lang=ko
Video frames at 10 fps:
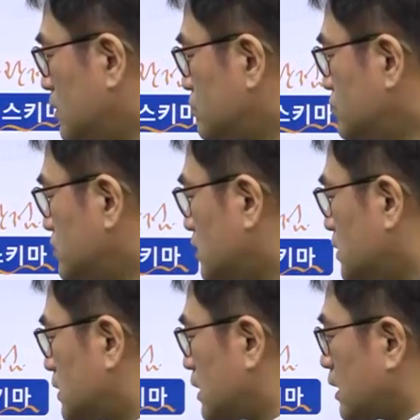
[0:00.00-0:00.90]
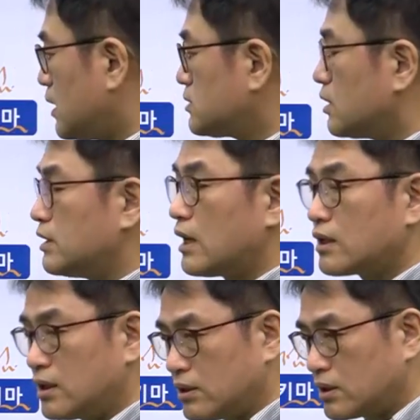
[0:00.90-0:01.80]
순서를 갖다가
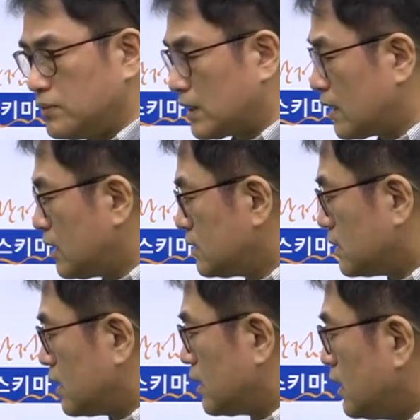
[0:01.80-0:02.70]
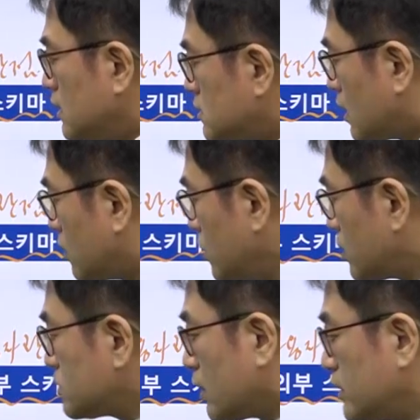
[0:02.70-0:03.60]
정의하게 되는 겁니다. 네. 자,
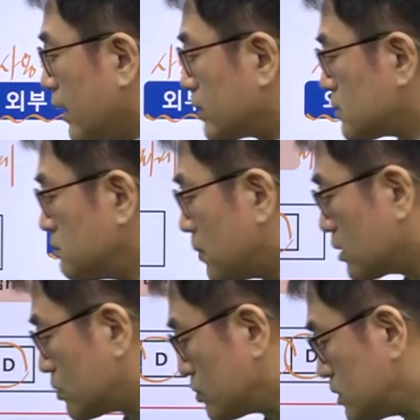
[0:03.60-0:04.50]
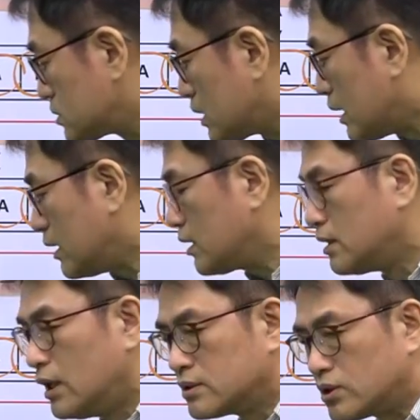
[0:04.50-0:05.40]
이렇게 정의된 것은 말 그대로 디스크 안에
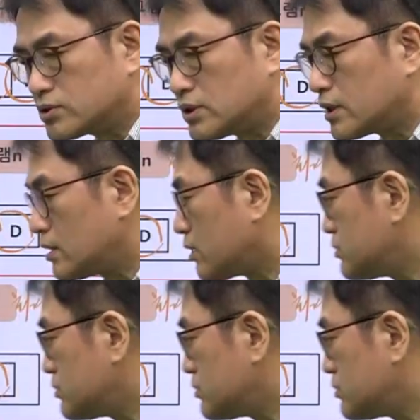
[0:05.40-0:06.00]
그대로 저장이 된